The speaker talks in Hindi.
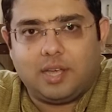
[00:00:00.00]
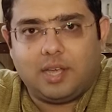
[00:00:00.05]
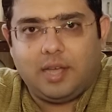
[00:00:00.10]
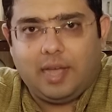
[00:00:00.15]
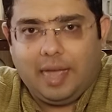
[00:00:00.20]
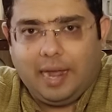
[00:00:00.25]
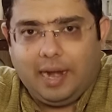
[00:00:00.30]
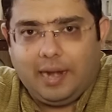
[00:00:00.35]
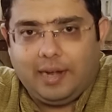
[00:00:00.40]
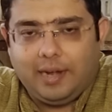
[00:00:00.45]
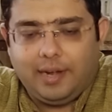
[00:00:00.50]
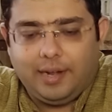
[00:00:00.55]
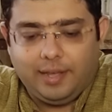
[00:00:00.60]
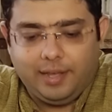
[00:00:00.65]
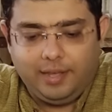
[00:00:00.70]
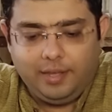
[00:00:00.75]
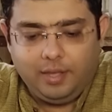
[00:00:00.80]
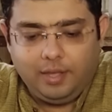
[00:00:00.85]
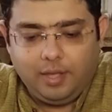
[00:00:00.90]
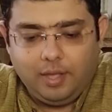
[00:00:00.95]
एडेड uh,
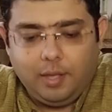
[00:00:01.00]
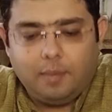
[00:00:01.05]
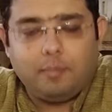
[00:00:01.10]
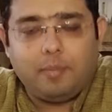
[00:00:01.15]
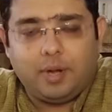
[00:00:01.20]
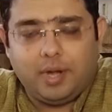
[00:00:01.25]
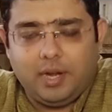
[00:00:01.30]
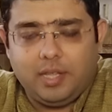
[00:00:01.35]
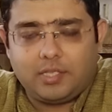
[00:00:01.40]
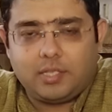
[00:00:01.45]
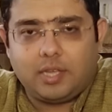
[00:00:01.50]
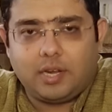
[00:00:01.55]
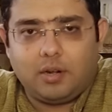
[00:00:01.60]
है बट लेट्स